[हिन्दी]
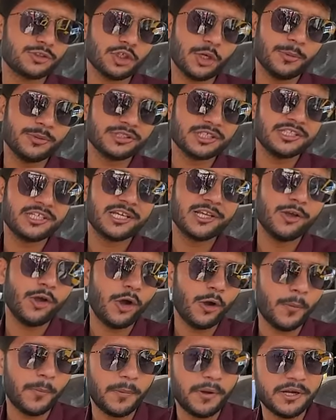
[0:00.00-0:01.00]
चौबीस घंटे के लिए
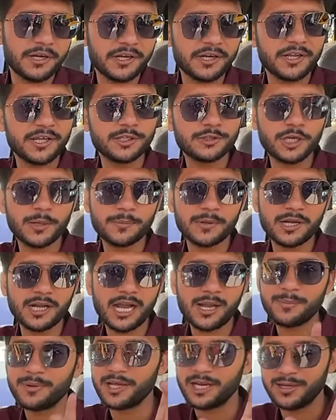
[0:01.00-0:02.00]
ऑपरेटर नहीं है तो आपका
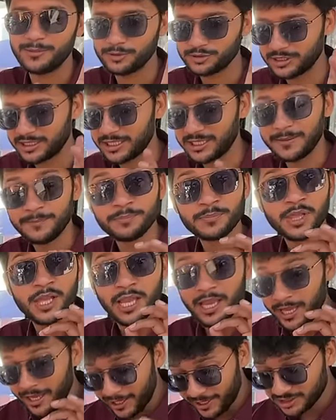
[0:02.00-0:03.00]
काम खराब हो जाएगा
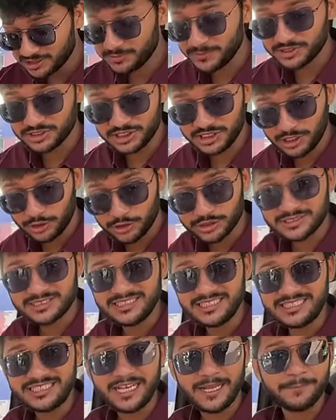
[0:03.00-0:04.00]
इस मशीन की जो
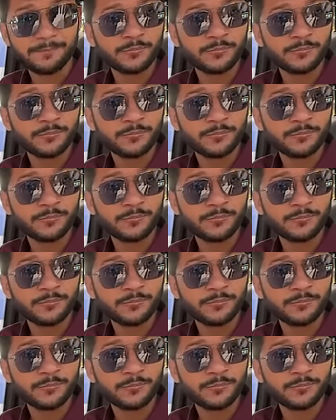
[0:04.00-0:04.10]
सीट है